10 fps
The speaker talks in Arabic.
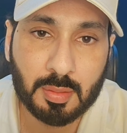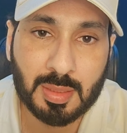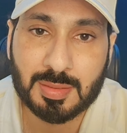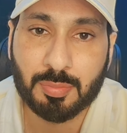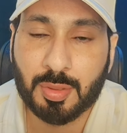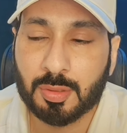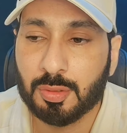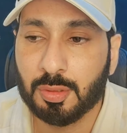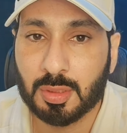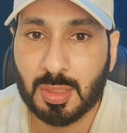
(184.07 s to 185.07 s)
لازم انك
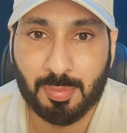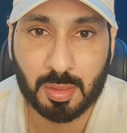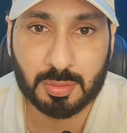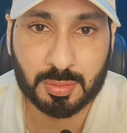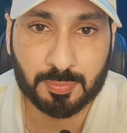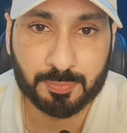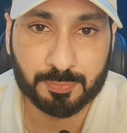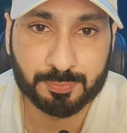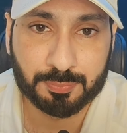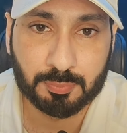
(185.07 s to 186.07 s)
تحط كاميرات
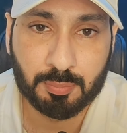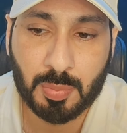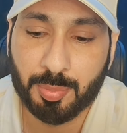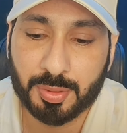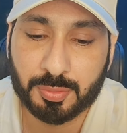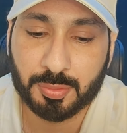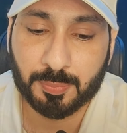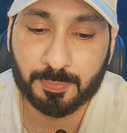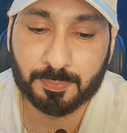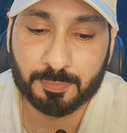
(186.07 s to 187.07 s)
بالبيت
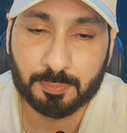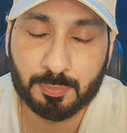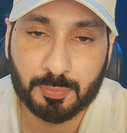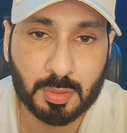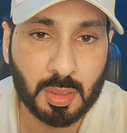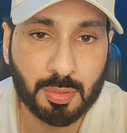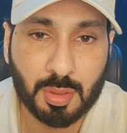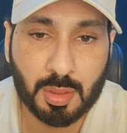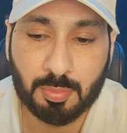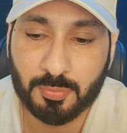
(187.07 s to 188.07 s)

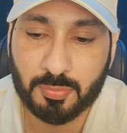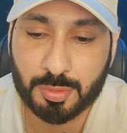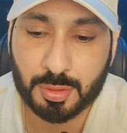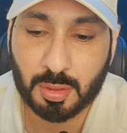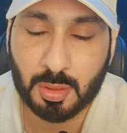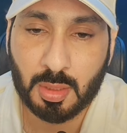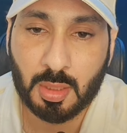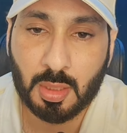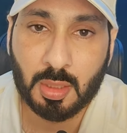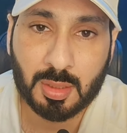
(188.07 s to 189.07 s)
قالك ما في مشكله
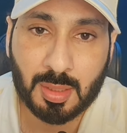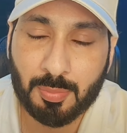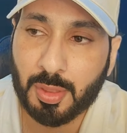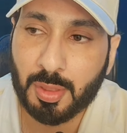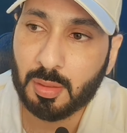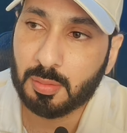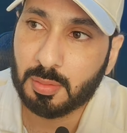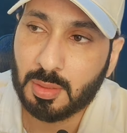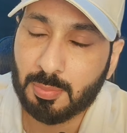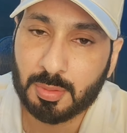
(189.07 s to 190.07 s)
كاميرا
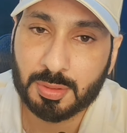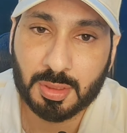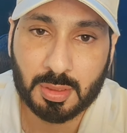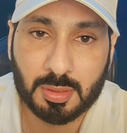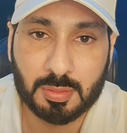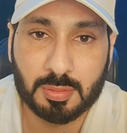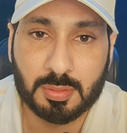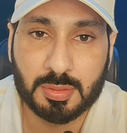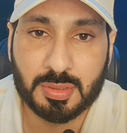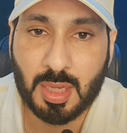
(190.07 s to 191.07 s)
لما تشغل
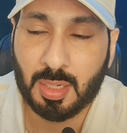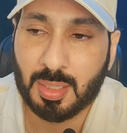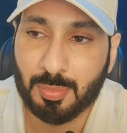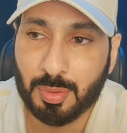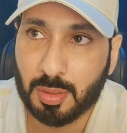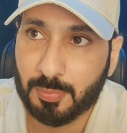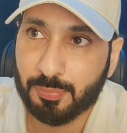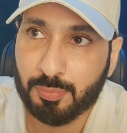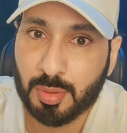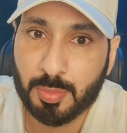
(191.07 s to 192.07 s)
السياره كاميرا
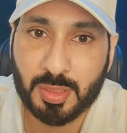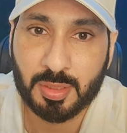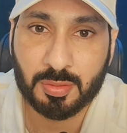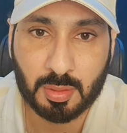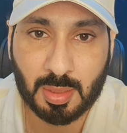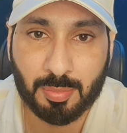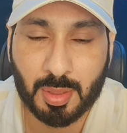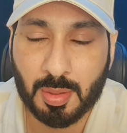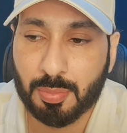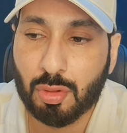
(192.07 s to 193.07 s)
بالبيت
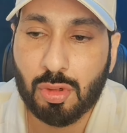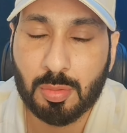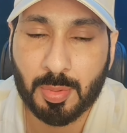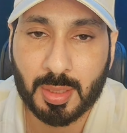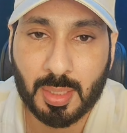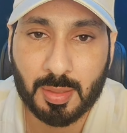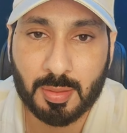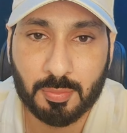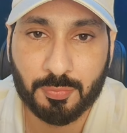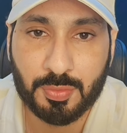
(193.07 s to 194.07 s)
كاميرا بكل مكان
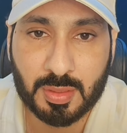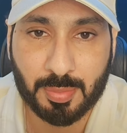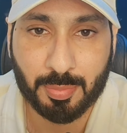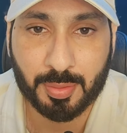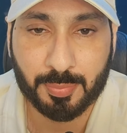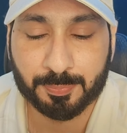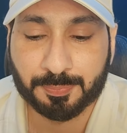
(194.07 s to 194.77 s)
في كاميرا